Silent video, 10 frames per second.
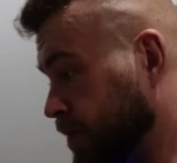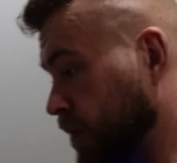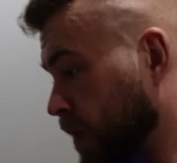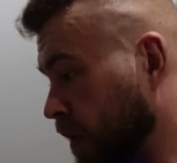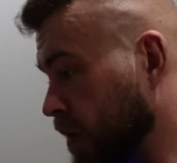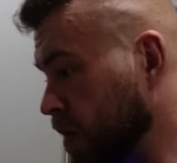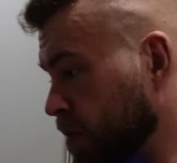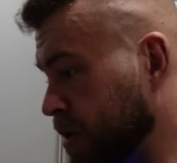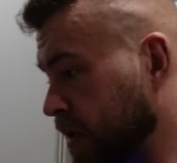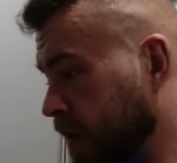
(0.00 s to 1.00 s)
No i
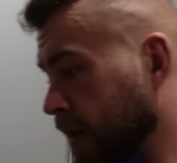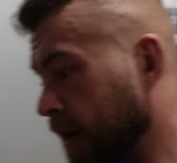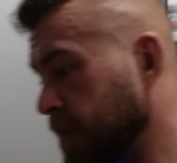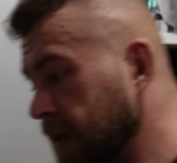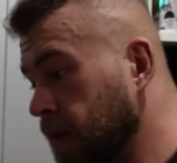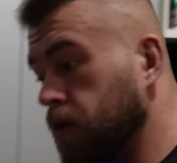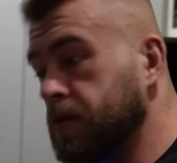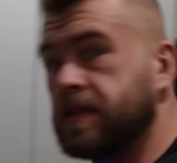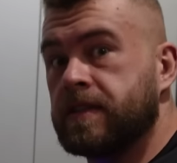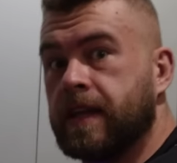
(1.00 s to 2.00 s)
przed nami
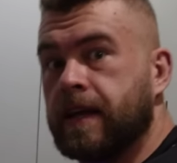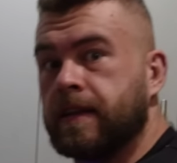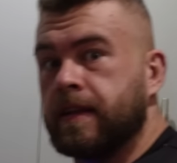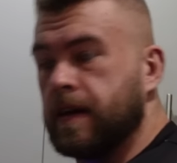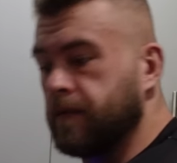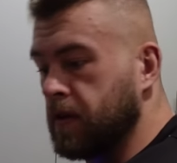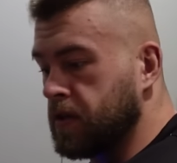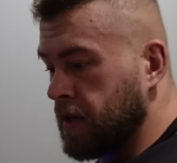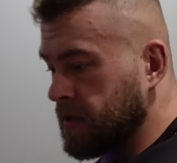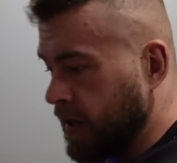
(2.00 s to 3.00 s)
ostatnia
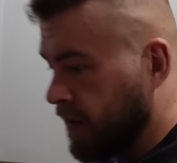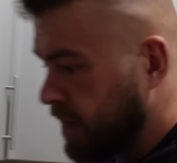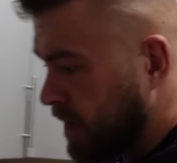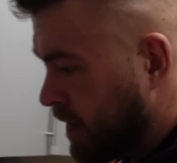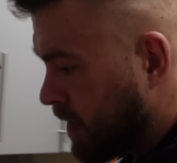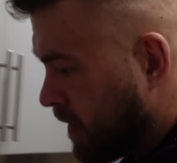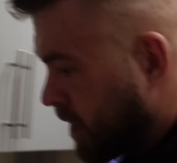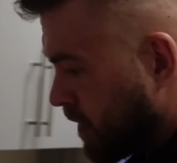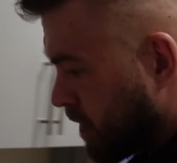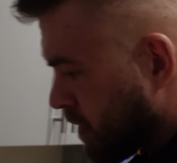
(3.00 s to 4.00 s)
wieczerza.
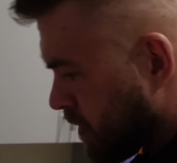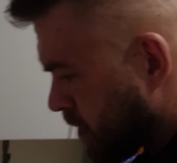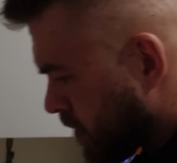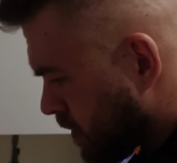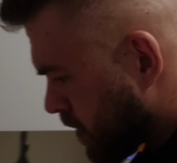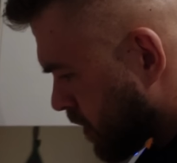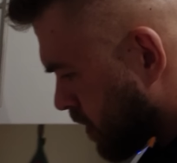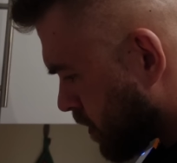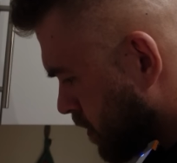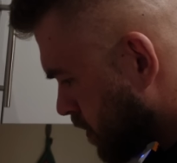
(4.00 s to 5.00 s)

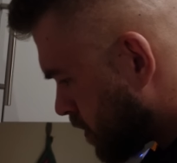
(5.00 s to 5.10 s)
Tylko